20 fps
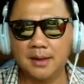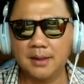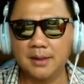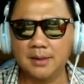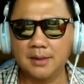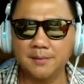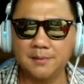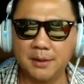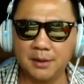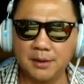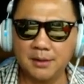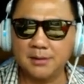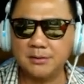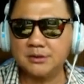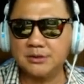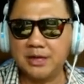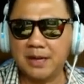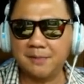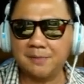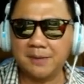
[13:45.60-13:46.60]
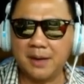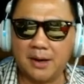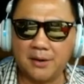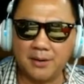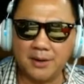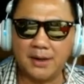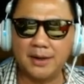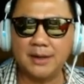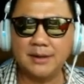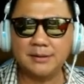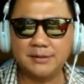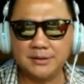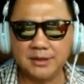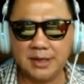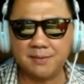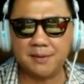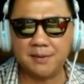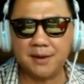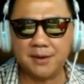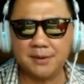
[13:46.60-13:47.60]
เป็นเชฟเขานะฮะเชฟเขา
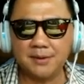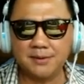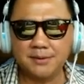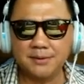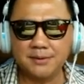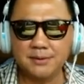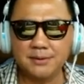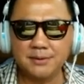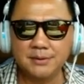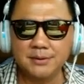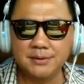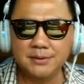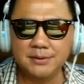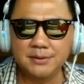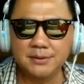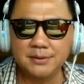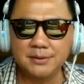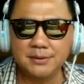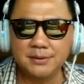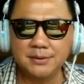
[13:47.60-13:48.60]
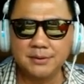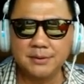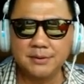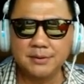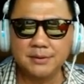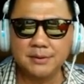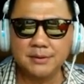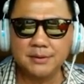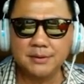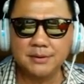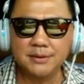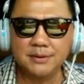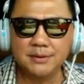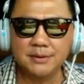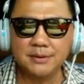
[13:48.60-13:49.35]
ผมก็เลือกที่จะมาทาน